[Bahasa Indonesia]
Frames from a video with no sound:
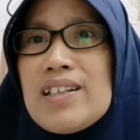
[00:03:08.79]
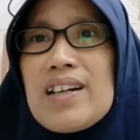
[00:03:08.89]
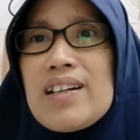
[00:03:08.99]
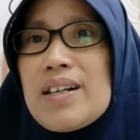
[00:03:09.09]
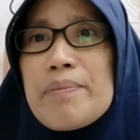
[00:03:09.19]
ya
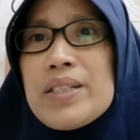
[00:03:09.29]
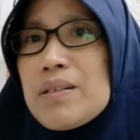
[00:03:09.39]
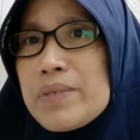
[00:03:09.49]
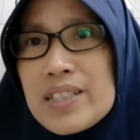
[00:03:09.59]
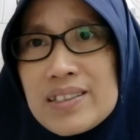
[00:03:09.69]
karena
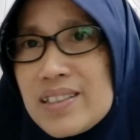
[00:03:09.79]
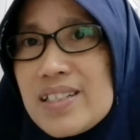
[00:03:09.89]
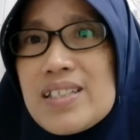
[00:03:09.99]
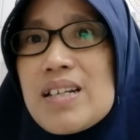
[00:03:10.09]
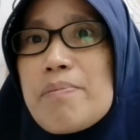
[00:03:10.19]
benar-benar
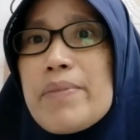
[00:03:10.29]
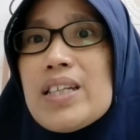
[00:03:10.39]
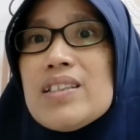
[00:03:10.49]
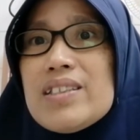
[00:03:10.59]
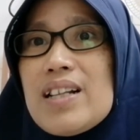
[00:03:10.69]
tidak siap
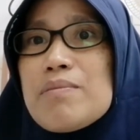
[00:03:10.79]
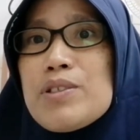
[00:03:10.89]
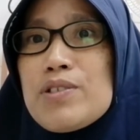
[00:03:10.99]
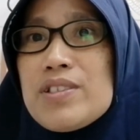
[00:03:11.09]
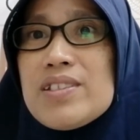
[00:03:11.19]
mental
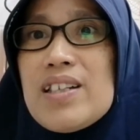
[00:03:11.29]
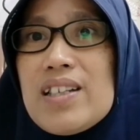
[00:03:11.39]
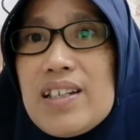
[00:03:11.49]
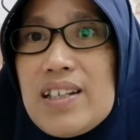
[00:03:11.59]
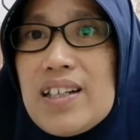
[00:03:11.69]
menurut
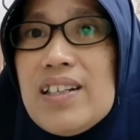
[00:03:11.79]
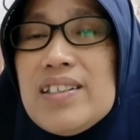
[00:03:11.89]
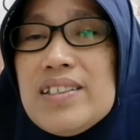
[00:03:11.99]
saya ya